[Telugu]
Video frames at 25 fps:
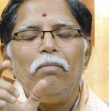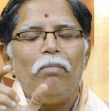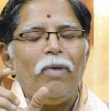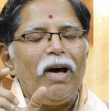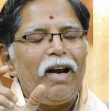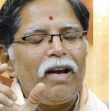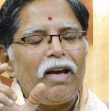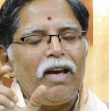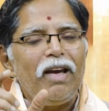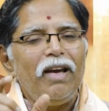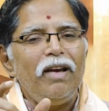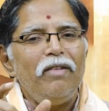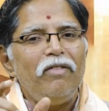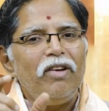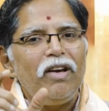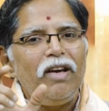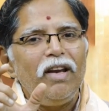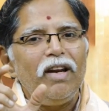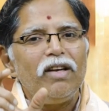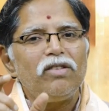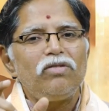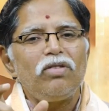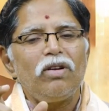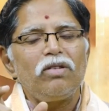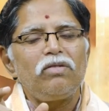మనకి
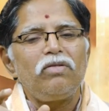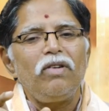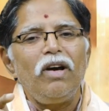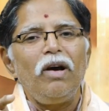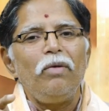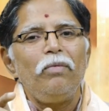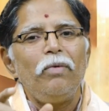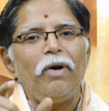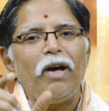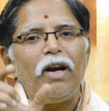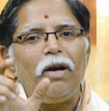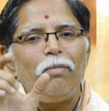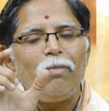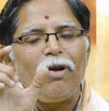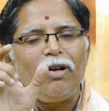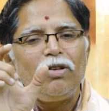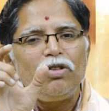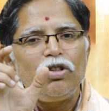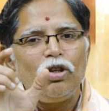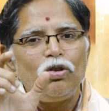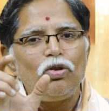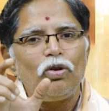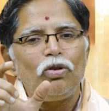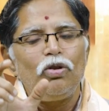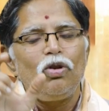విఘ్నేశ్వర స్వామి వారిని మనం
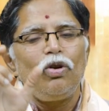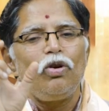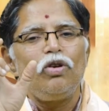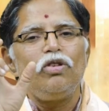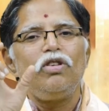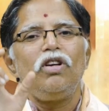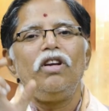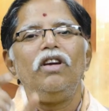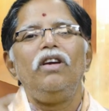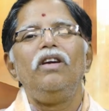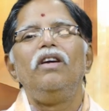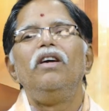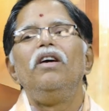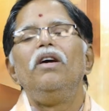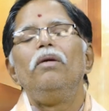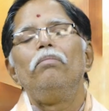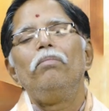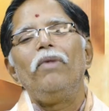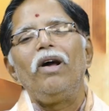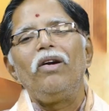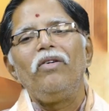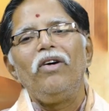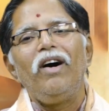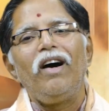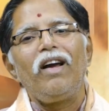చతుర్థి రోజుని
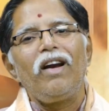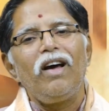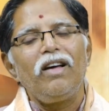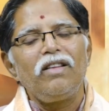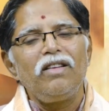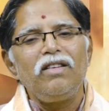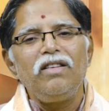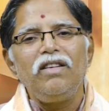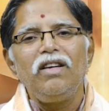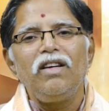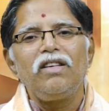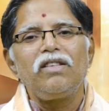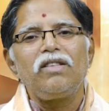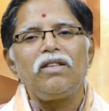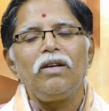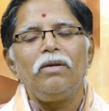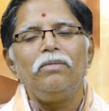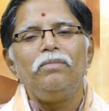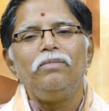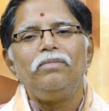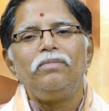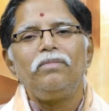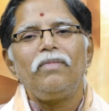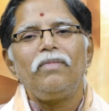మనం ఆరాధన చేస్తాం